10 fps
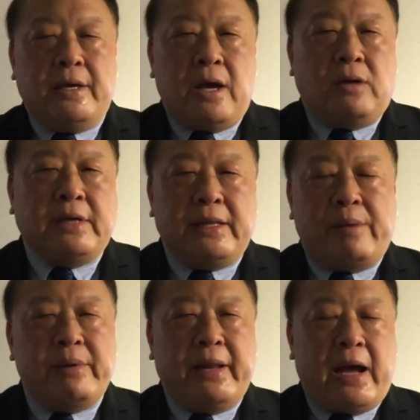要在他
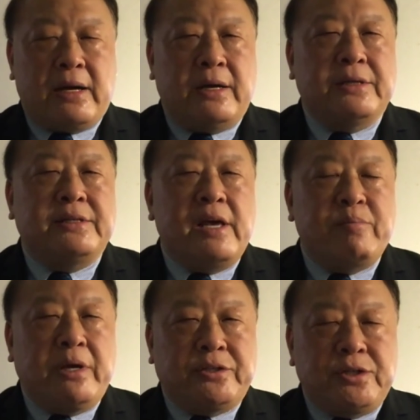们两个人见
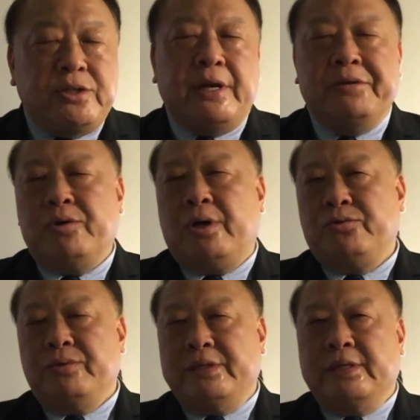面之前就要
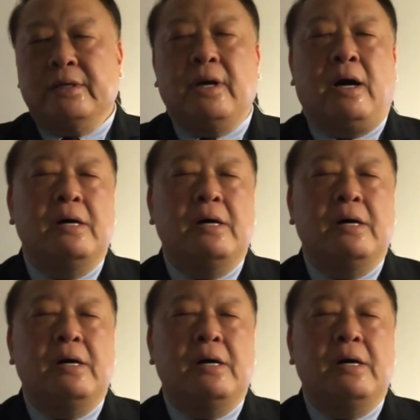举行啊。